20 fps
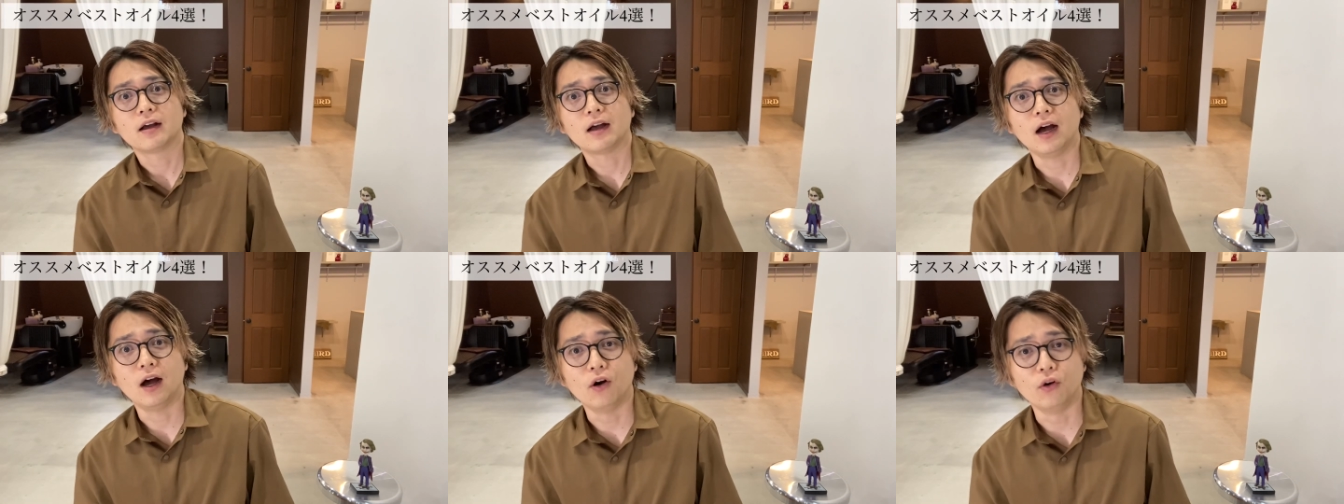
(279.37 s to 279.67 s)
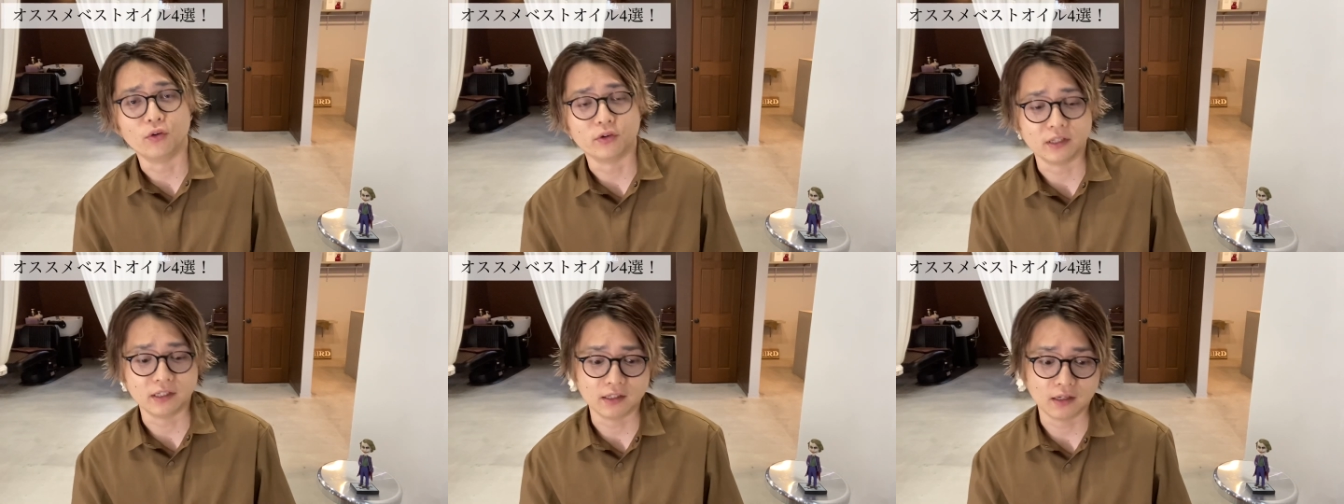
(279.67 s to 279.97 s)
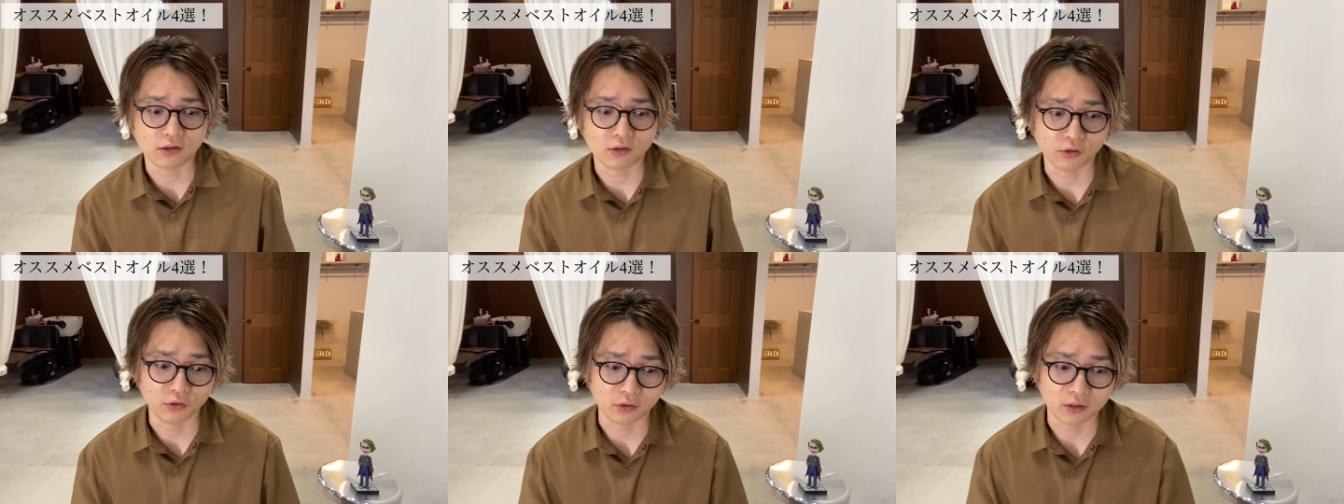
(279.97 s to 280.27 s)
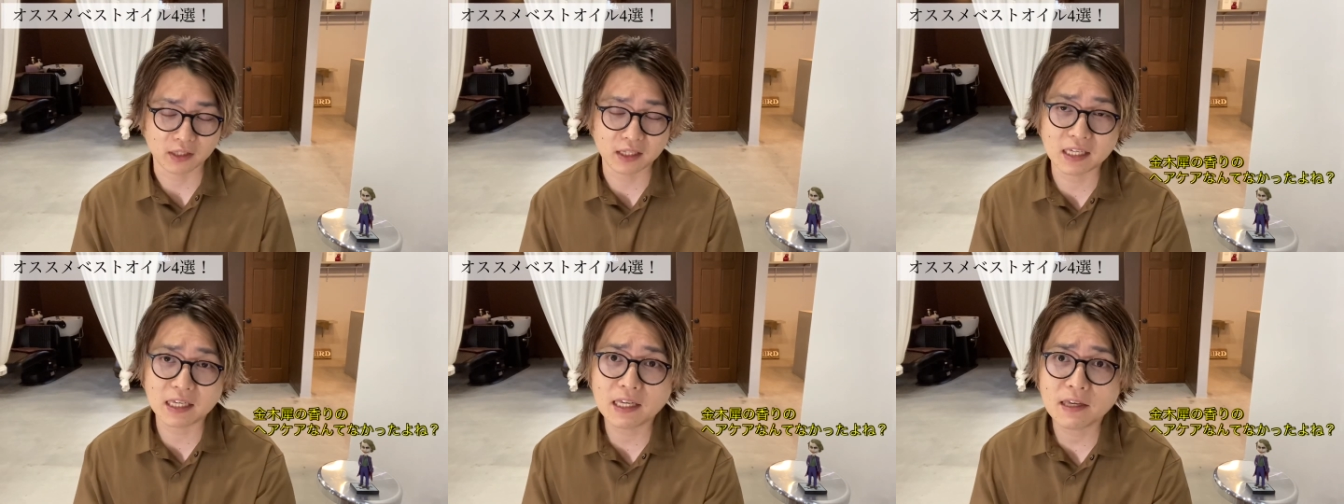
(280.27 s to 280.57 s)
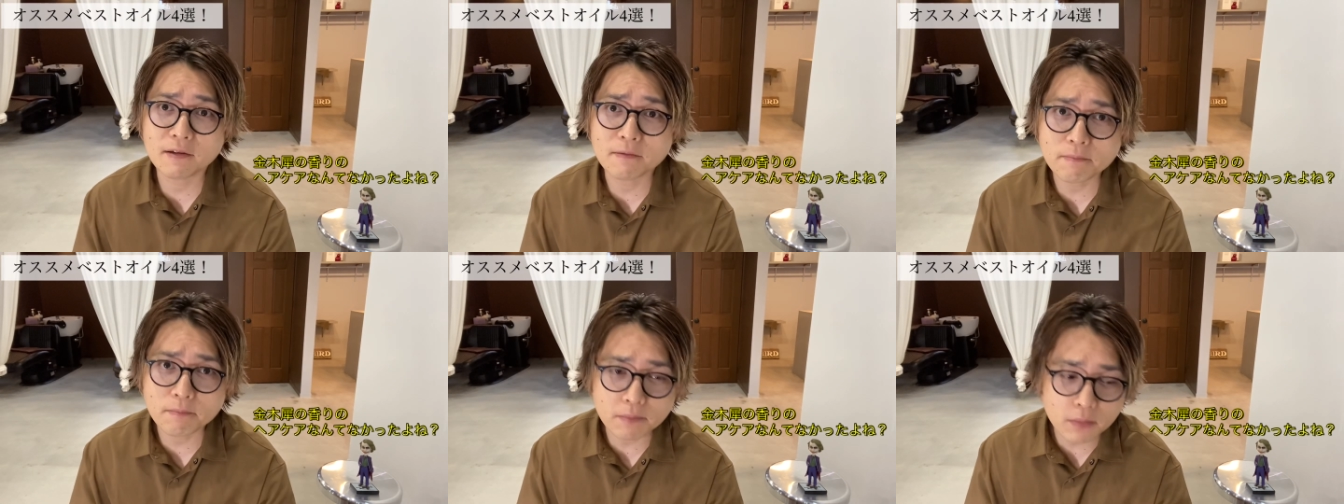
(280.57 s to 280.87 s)
香りが、この
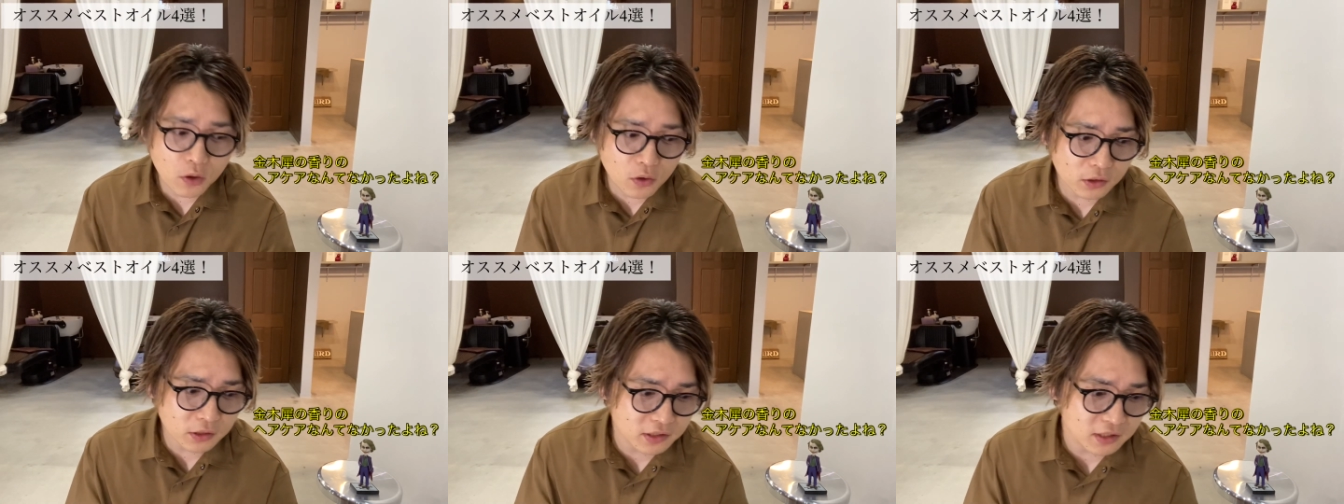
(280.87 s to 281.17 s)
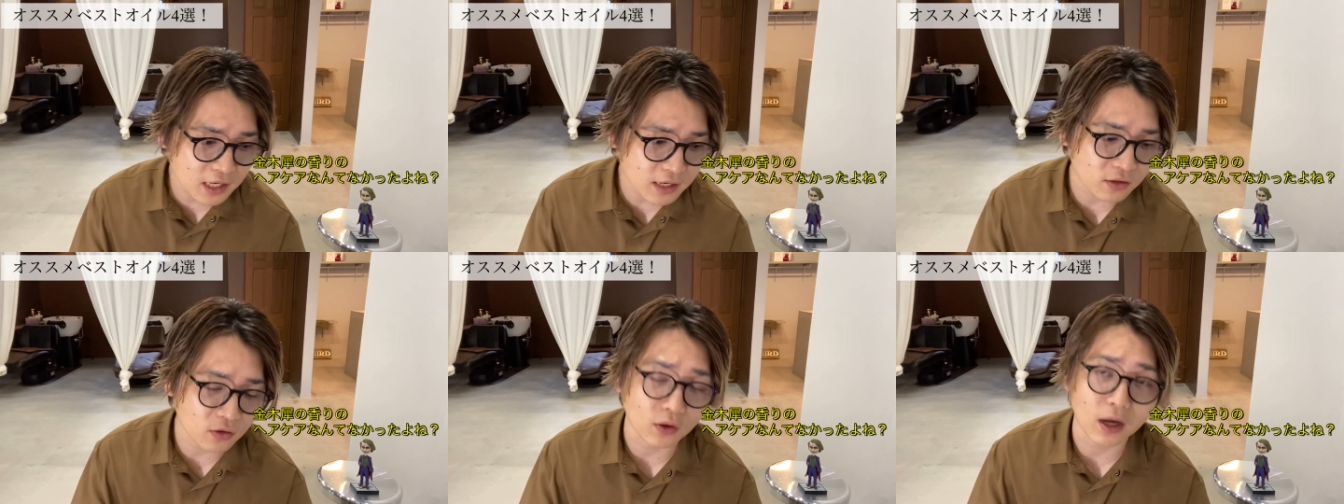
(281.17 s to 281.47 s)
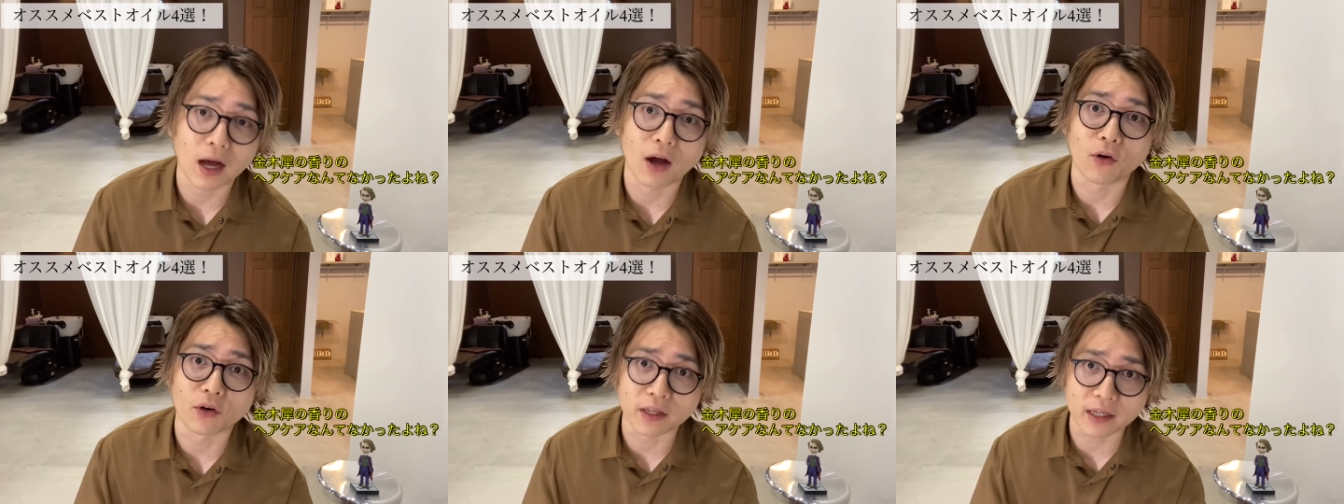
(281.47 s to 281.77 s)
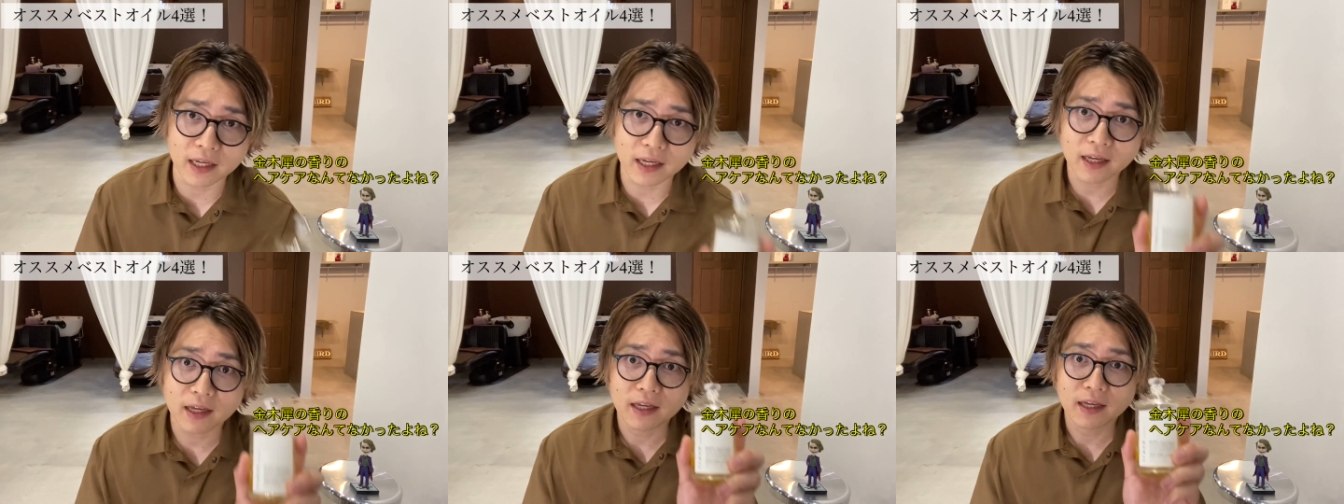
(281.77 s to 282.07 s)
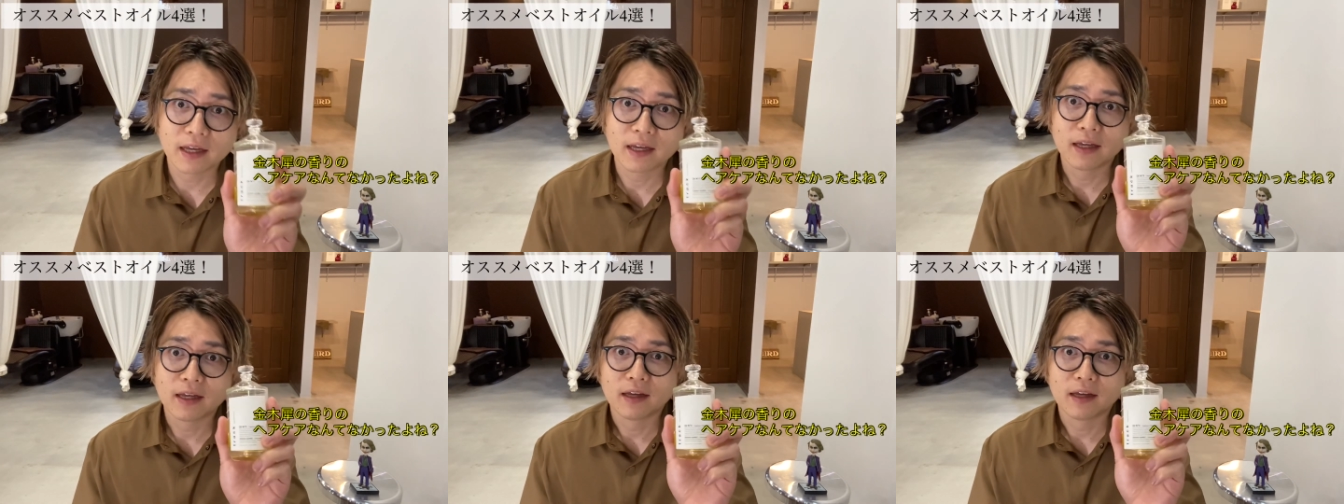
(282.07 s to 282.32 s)
金木犀の香り、